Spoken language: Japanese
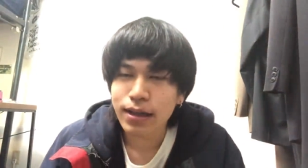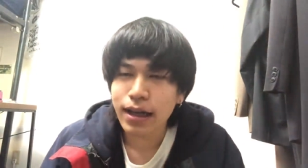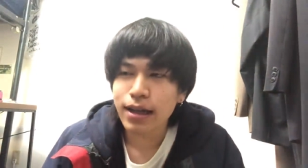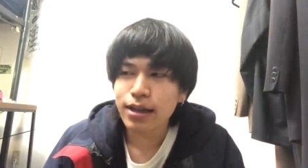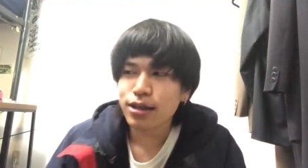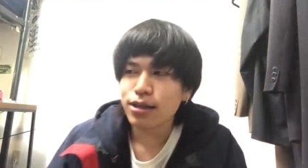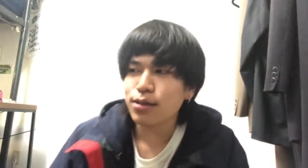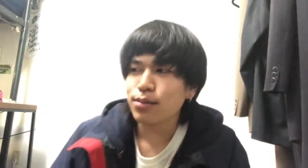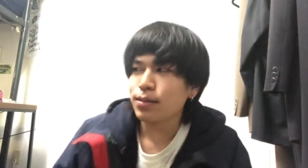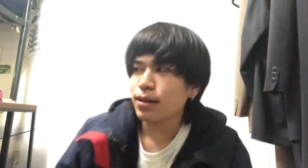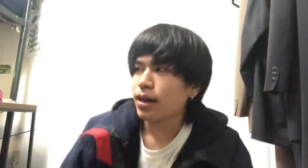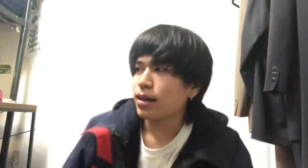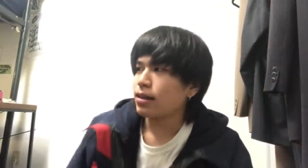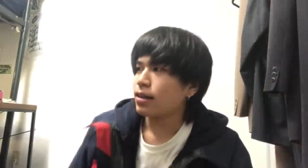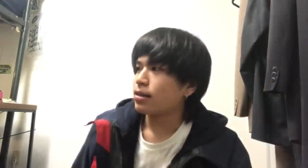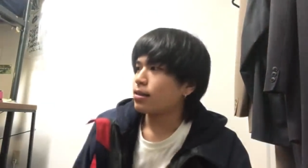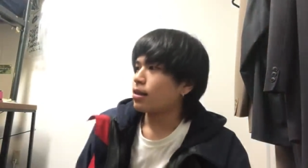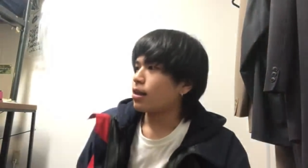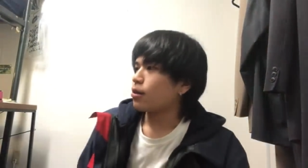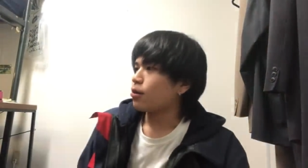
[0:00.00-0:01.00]
日最終日なん
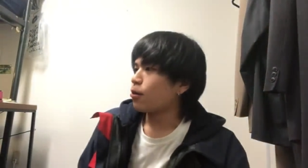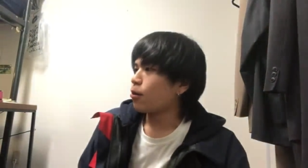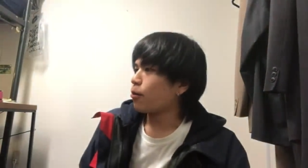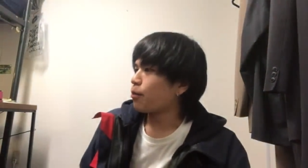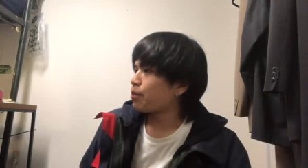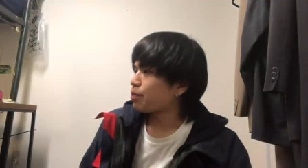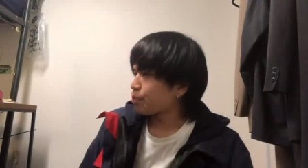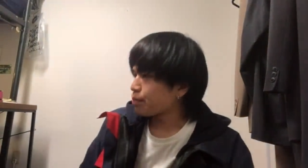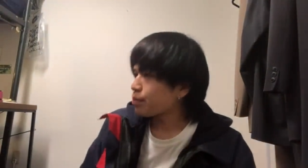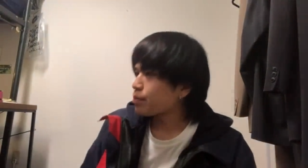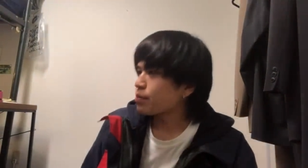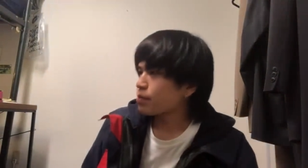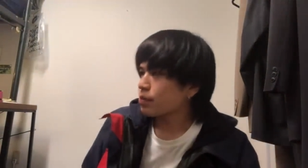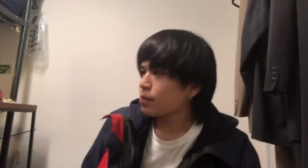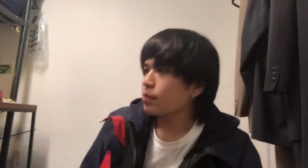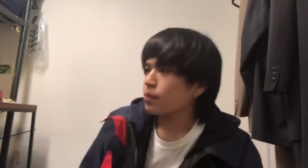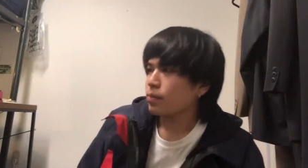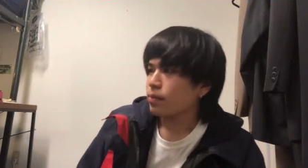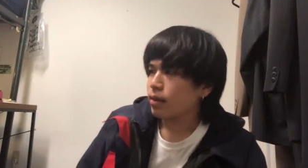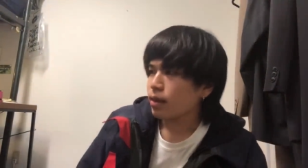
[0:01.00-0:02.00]
ですけど
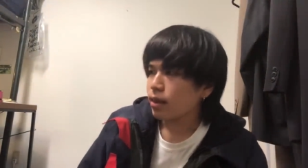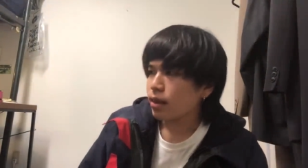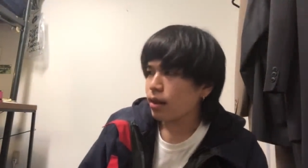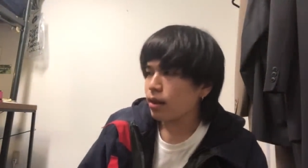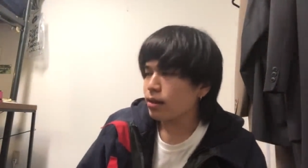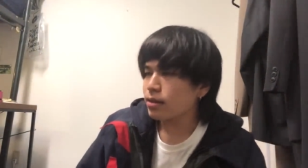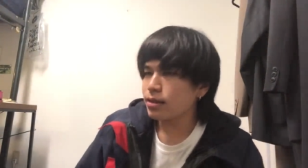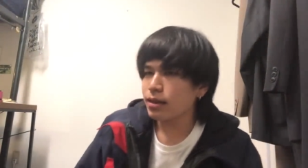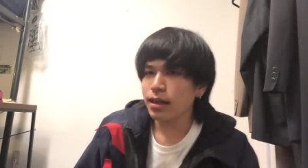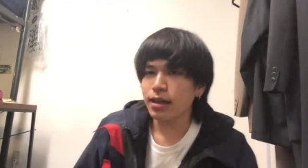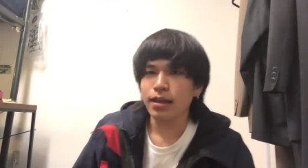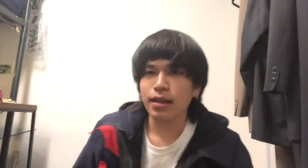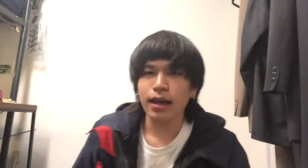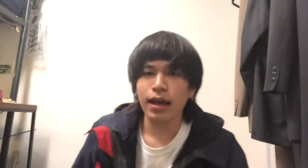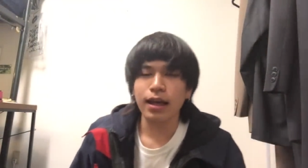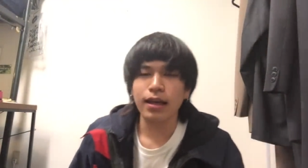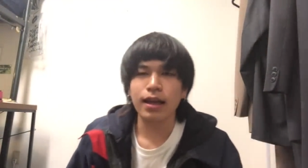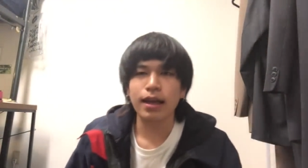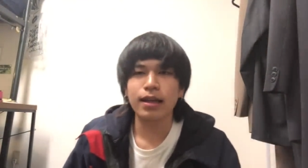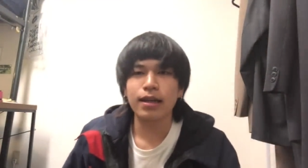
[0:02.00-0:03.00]
是非
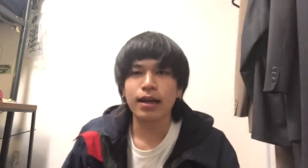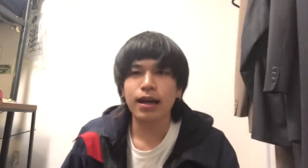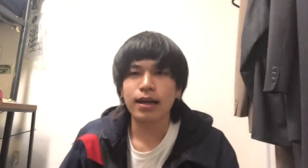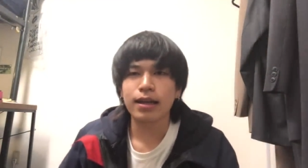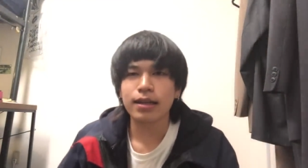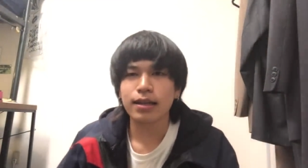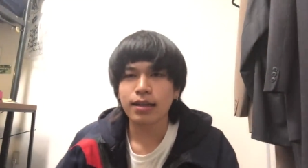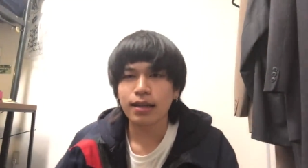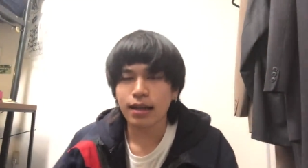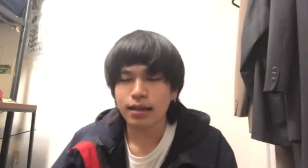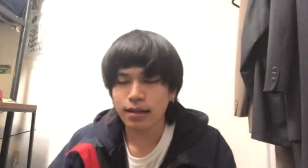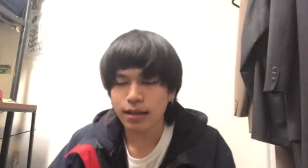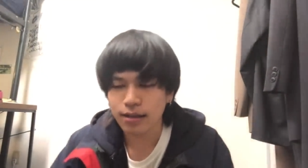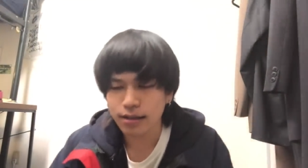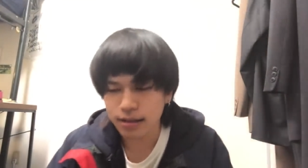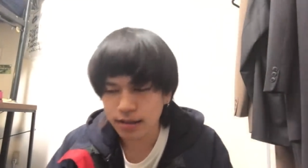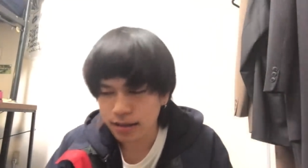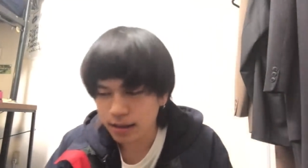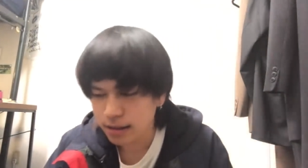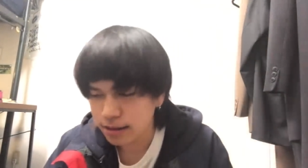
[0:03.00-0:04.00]
ね何か気になった
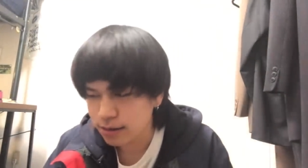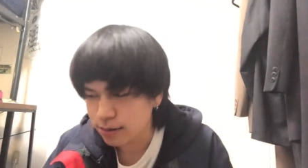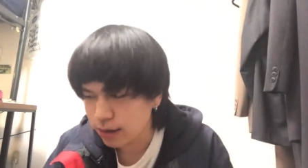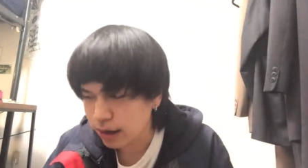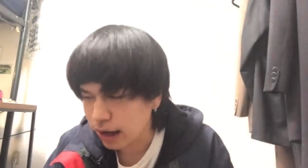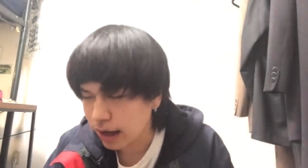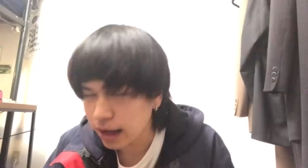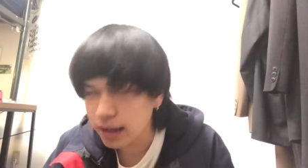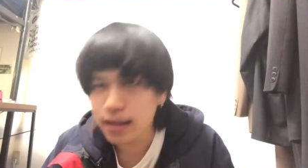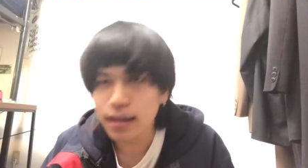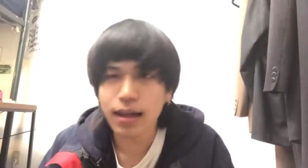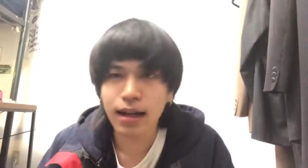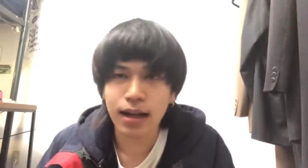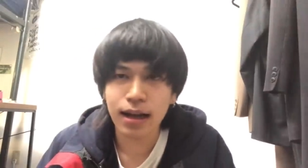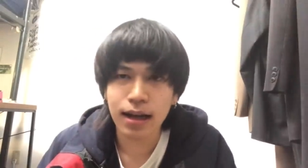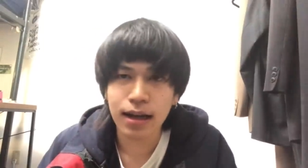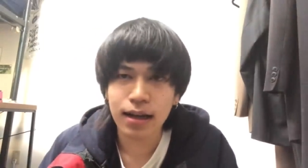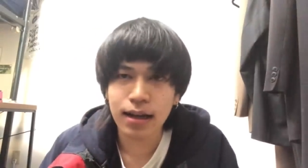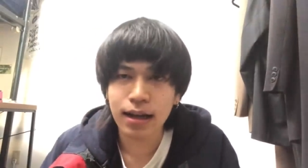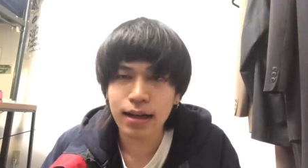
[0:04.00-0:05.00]
のがあった